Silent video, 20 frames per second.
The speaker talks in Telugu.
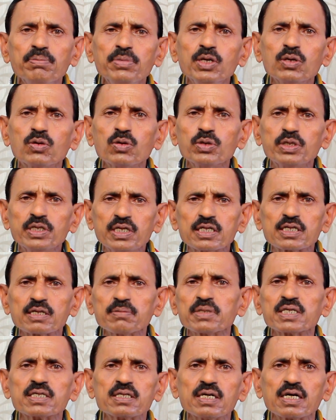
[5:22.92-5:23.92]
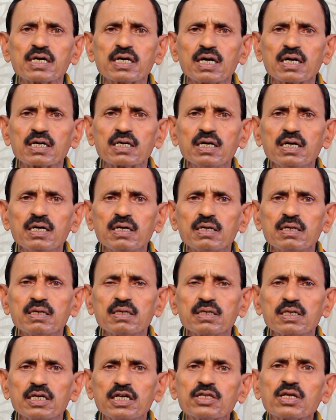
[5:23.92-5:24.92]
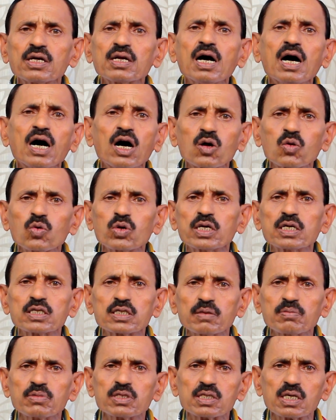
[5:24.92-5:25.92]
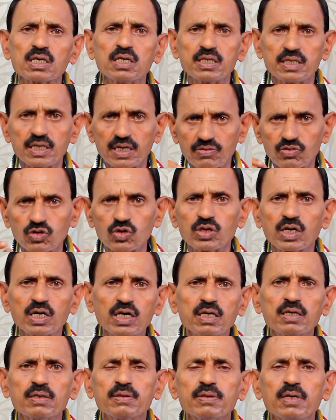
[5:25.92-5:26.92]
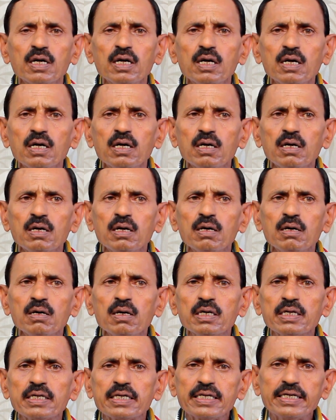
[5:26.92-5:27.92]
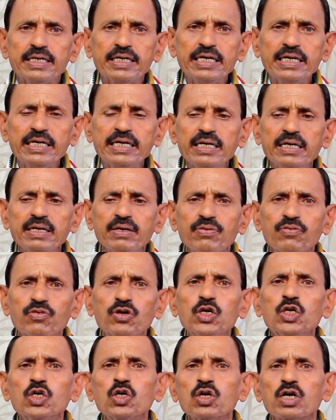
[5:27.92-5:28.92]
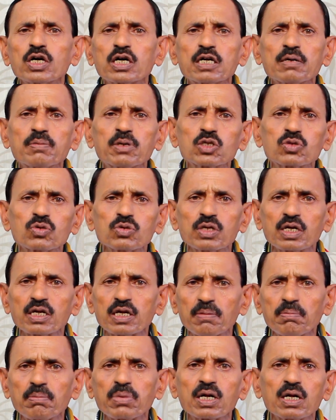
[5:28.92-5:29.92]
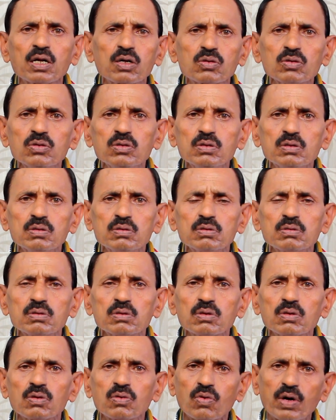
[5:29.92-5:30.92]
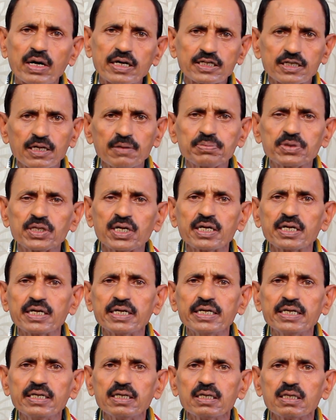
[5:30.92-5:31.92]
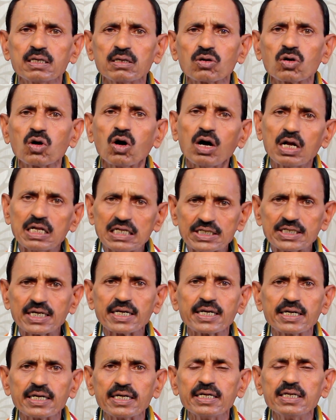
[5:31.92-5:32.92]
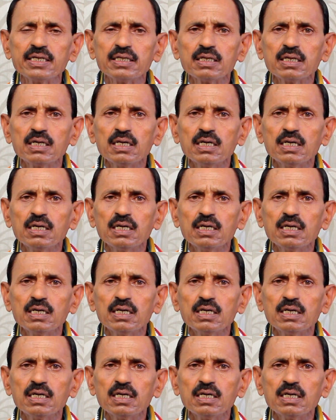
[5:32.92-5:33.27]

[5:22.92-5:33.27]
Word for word: మీకు ఈ సమస్య కాక ఇతర ఆరోగ్య సమస్యలు ఏమున్నా ఈ వీడియోలో కనబడుతున్న నంబర్లకు వాట్సాప్ చేయండి కాల్ చేయండి